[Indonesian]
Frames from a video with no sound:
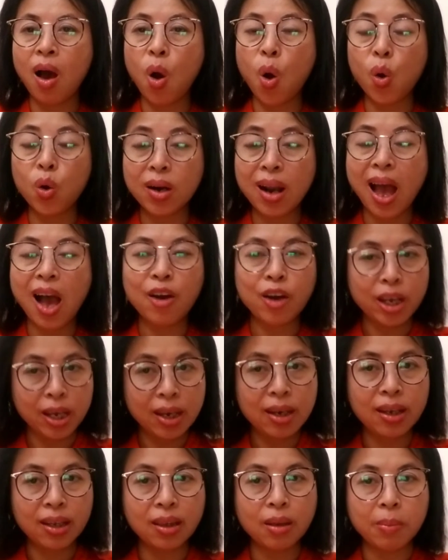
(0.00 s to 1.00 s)
orang
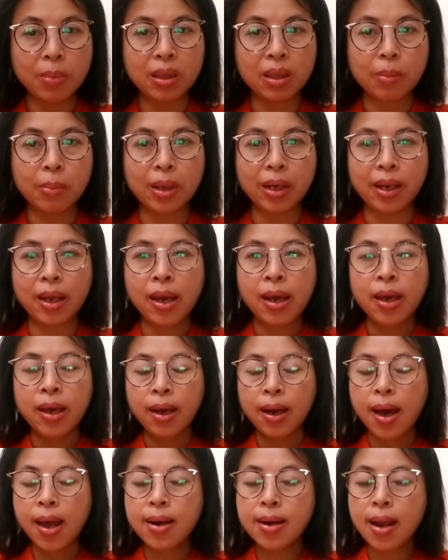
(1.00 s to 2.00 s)
ini teman-teman
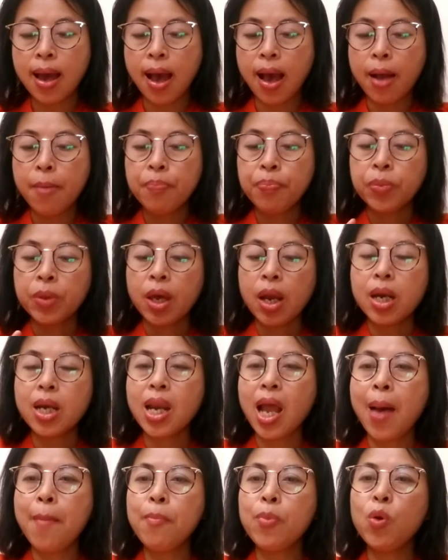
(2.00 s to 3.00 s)
karena
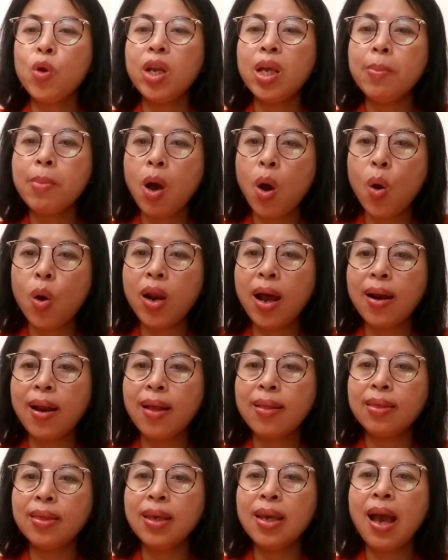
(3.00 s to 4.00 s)
65 orang
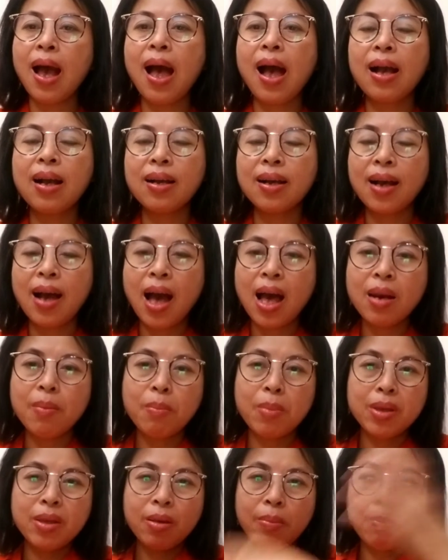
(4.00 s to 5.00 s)
nanti
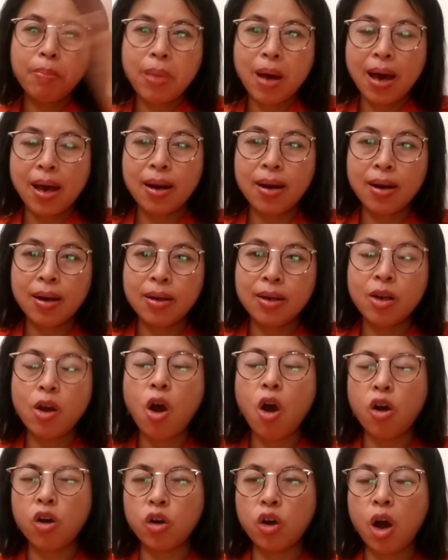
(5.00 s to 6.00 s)
akan menyebar di
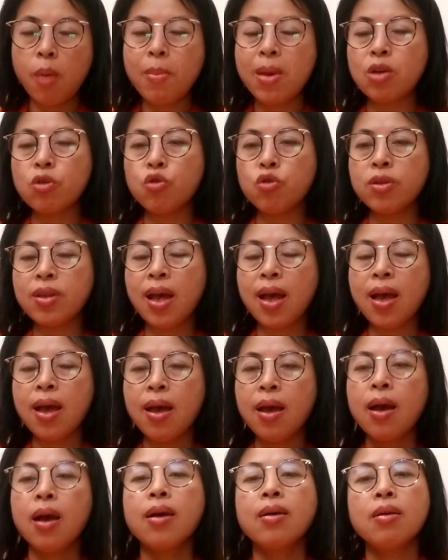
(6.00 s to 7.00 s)
Hong Kong maksudnya
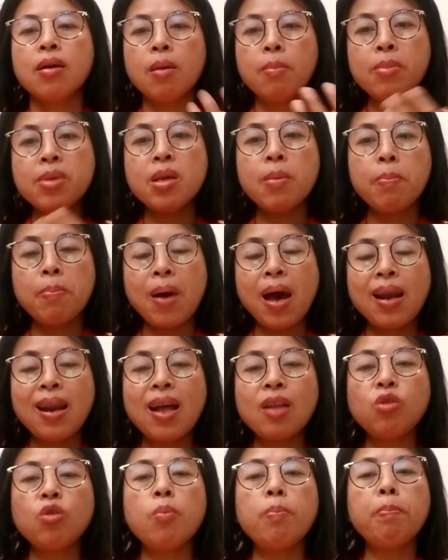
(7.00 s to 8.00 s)

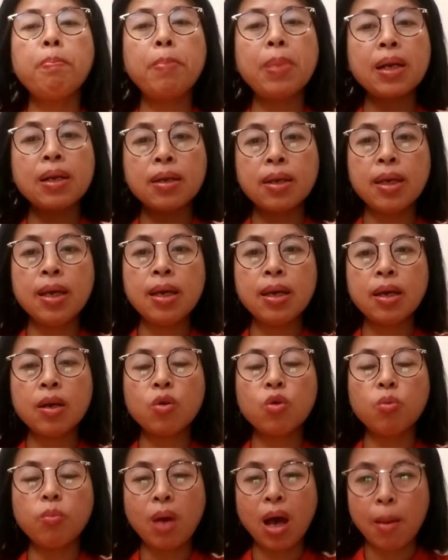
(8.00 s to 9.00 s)
menyebar atau pergi ke
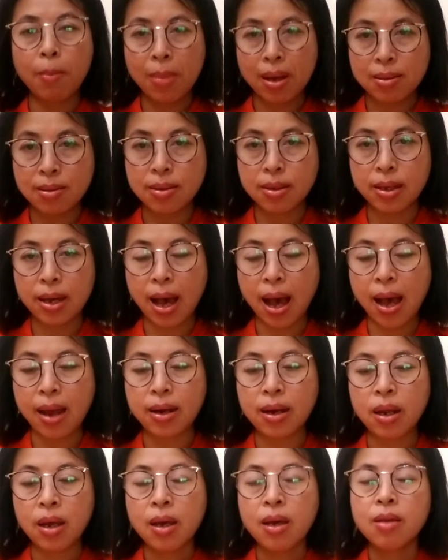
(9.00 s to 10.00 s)
rumah
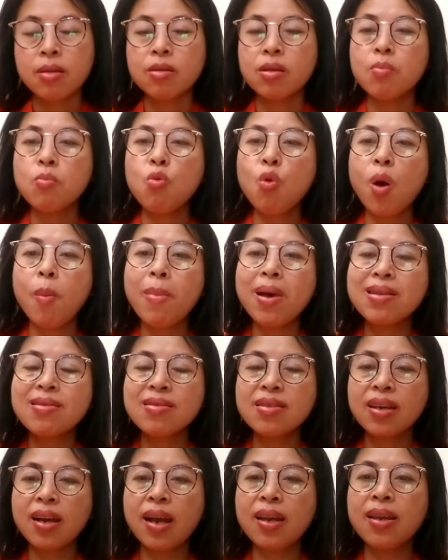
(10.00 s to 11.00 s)
majikan semua
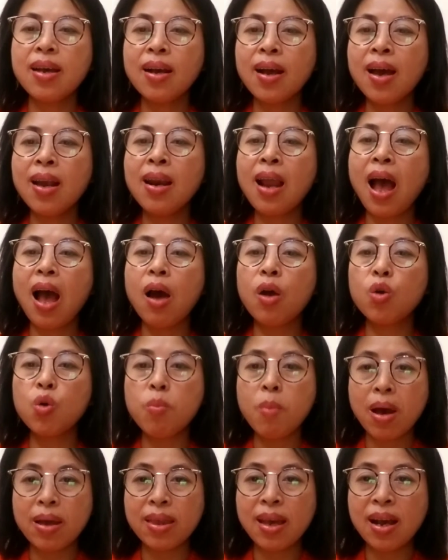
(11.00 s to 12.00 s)
majikannya kan
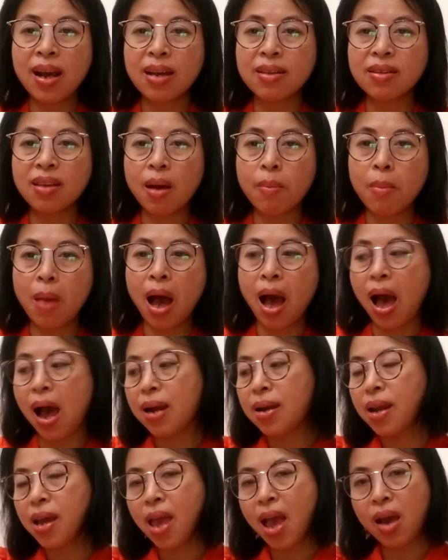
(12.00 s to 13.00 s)
rumahnya nggak sama
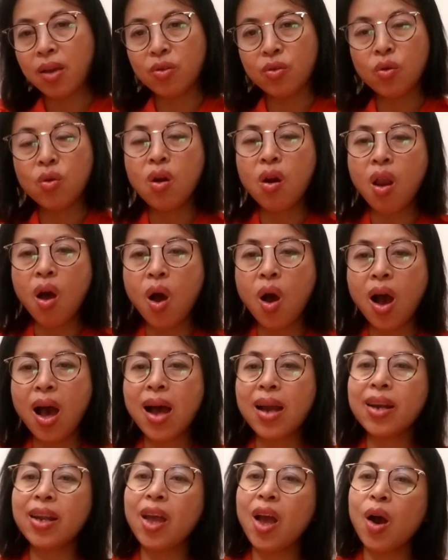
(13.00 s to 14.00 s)
ada yang junlong
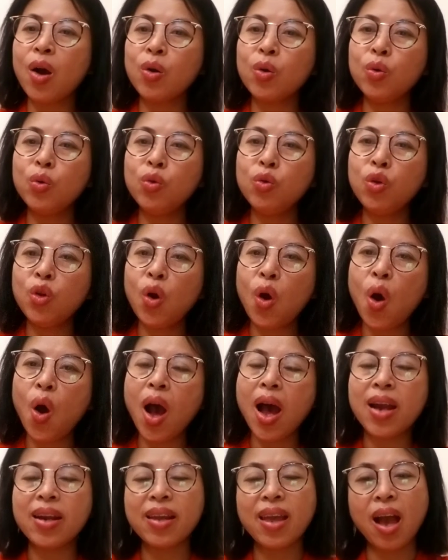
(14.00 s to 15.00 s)
ada yang kuntong
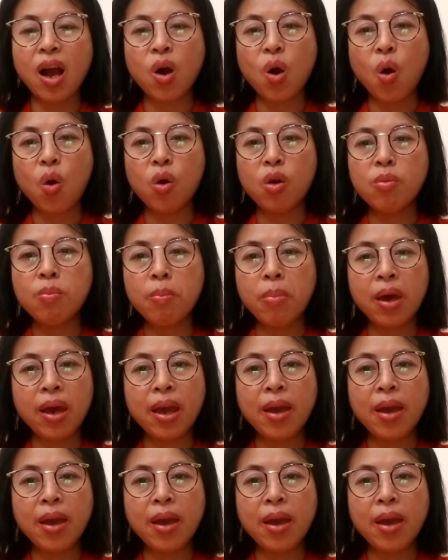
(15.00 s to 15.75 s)
ada yang kolon